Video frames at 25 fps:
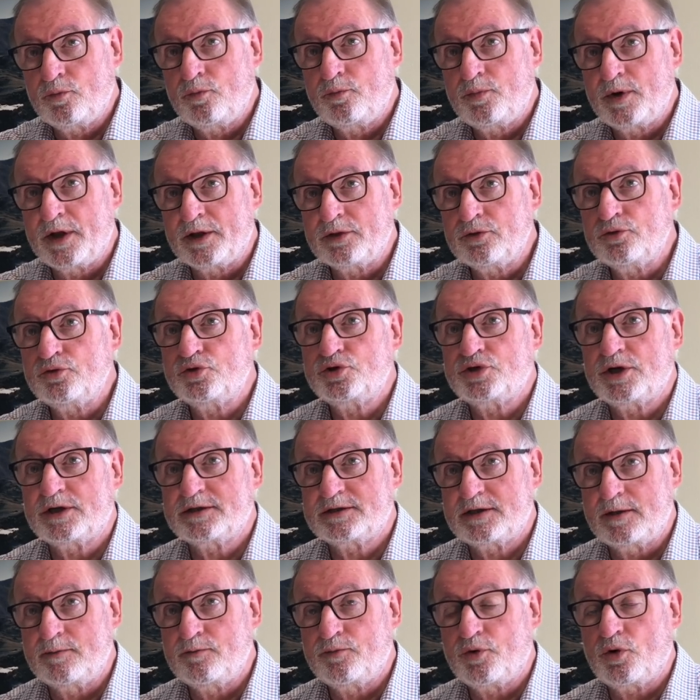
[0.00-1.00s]
plans de
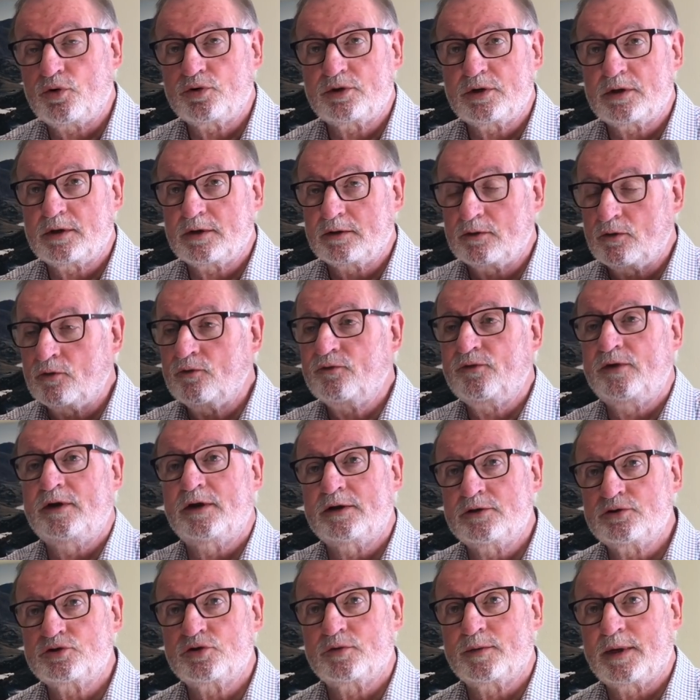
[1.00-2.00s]
chasse importants au
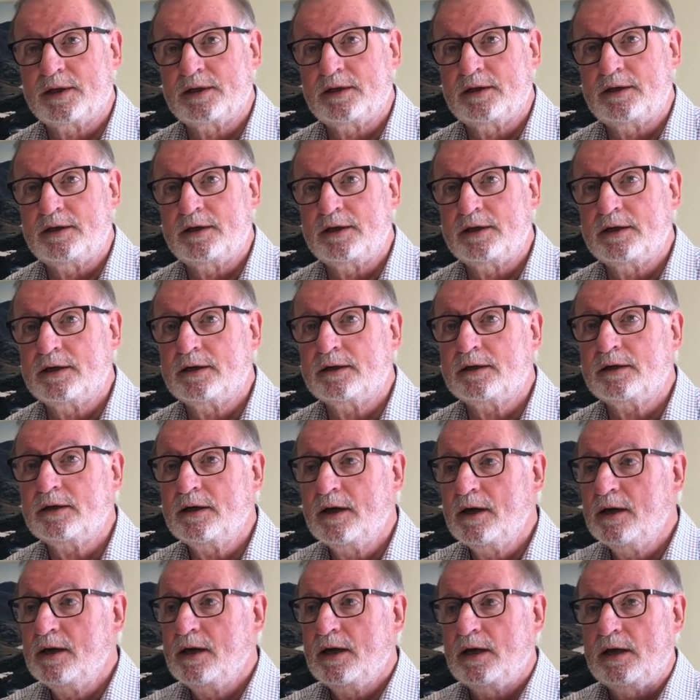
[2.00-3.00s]
financement des dégâts,
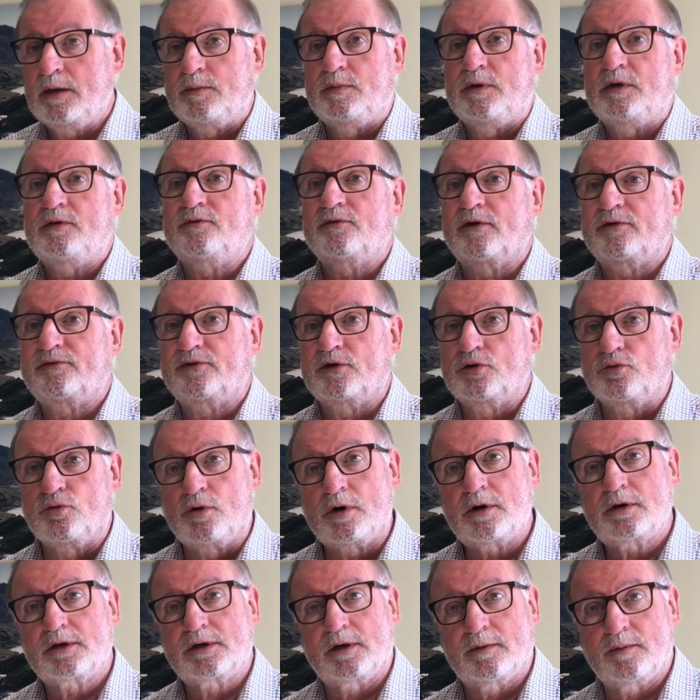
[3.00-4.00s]
et eh bien, il va
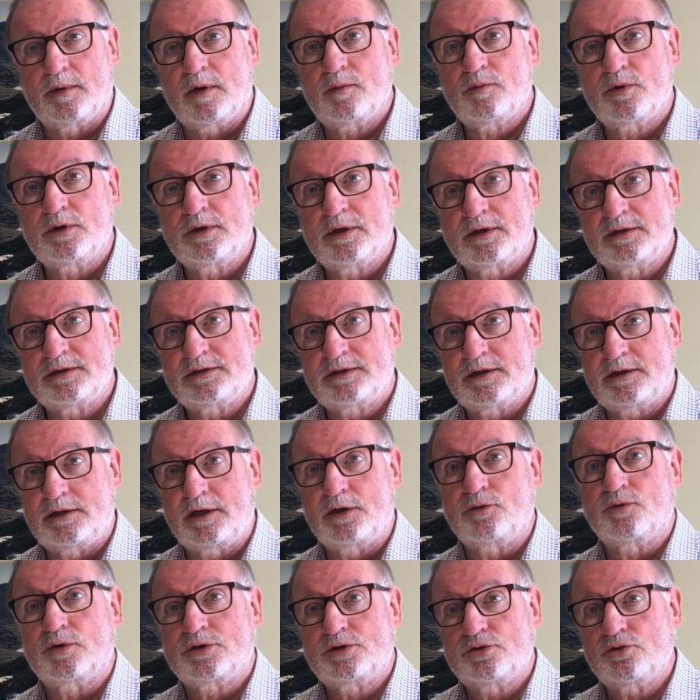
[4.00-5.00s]
falloir quand même dans cette
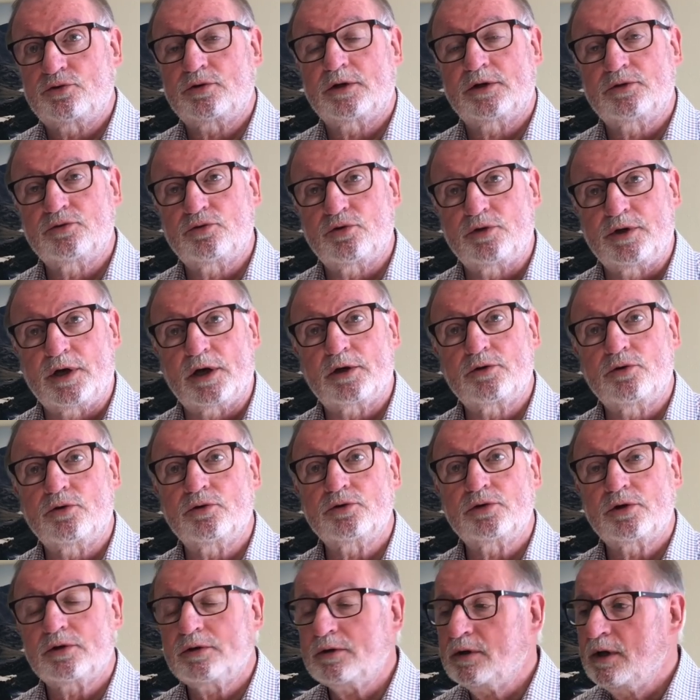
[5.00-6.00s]
équation en tenir
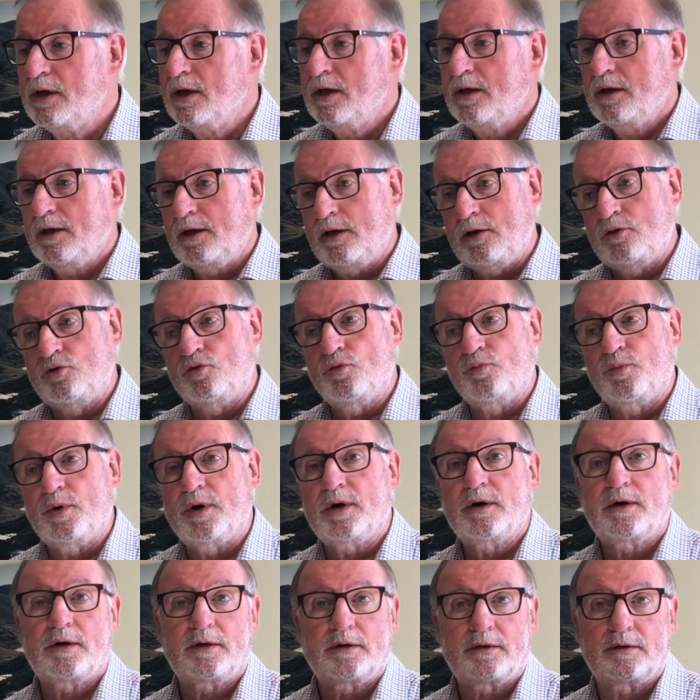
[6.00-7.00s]
compte et ne
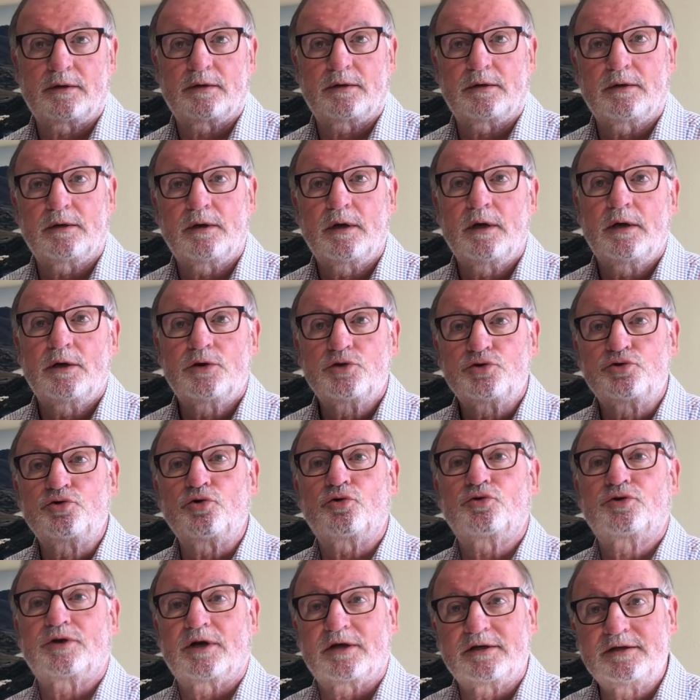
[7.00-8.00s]
pas
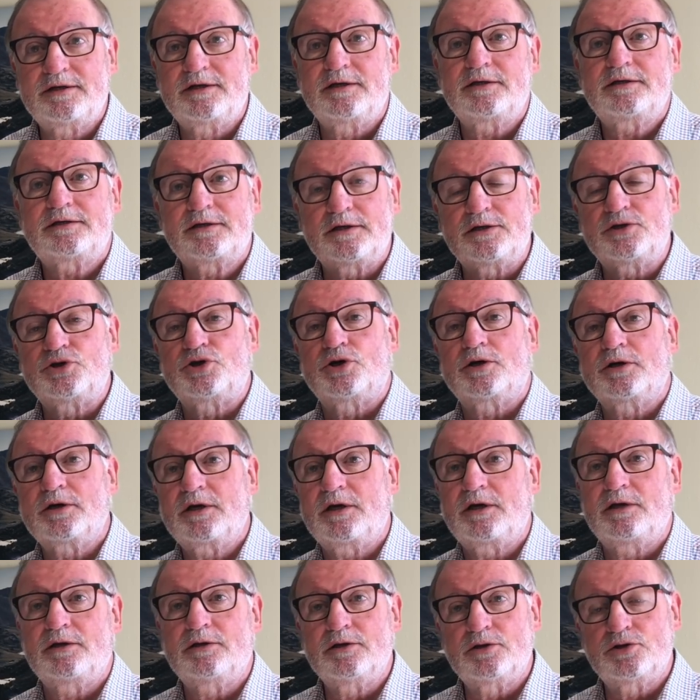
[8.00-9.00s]
surtaxer ces gens
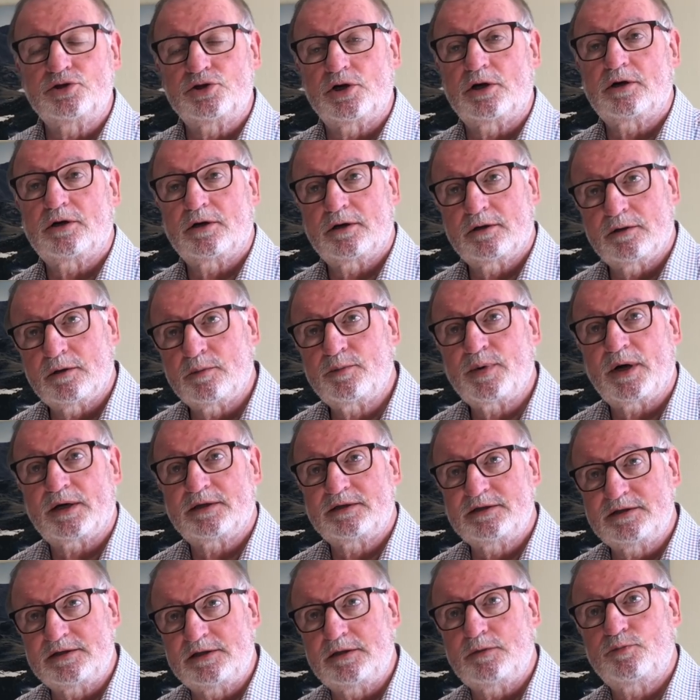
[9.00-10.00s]
qui déjà euh,
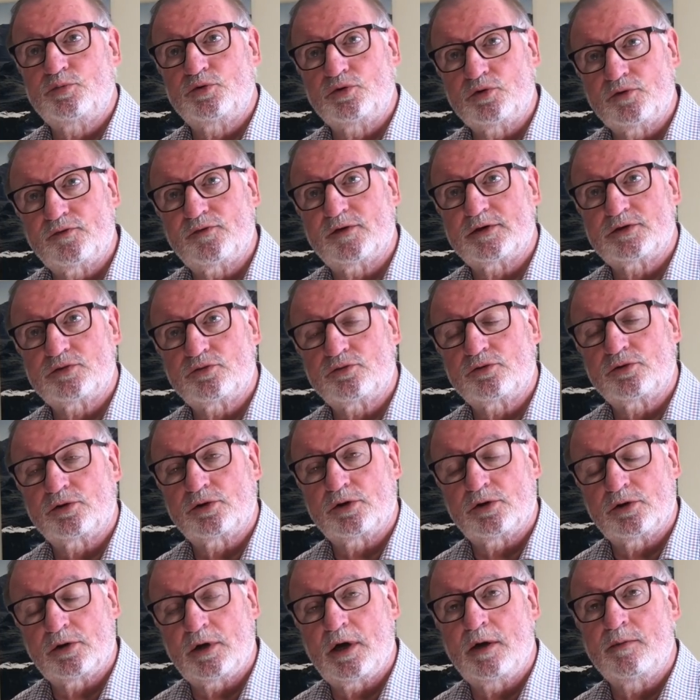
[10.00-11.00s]
participent de façon
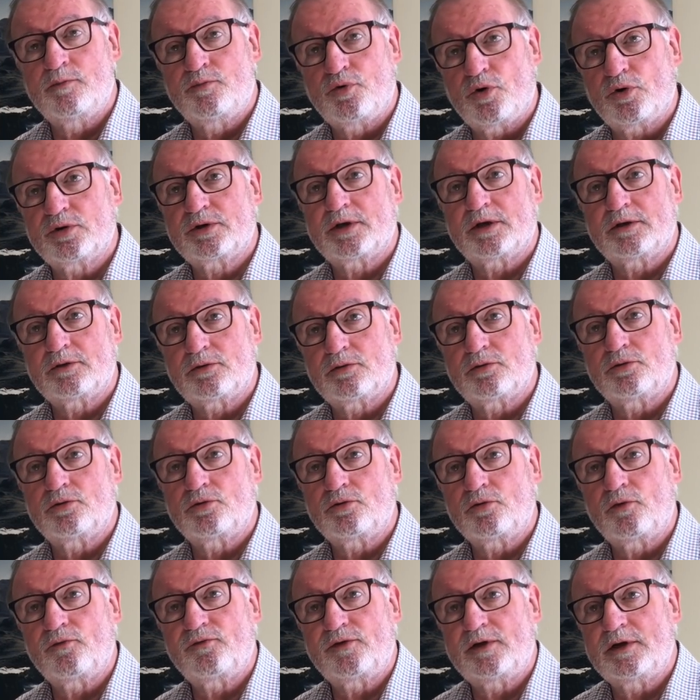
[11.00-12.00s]
euh, importante
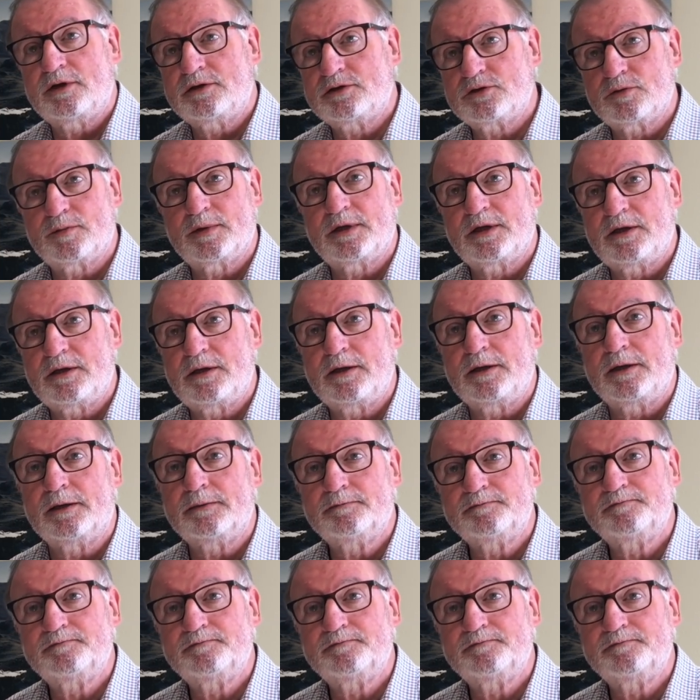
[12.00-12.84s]
donc au financement des dégâts.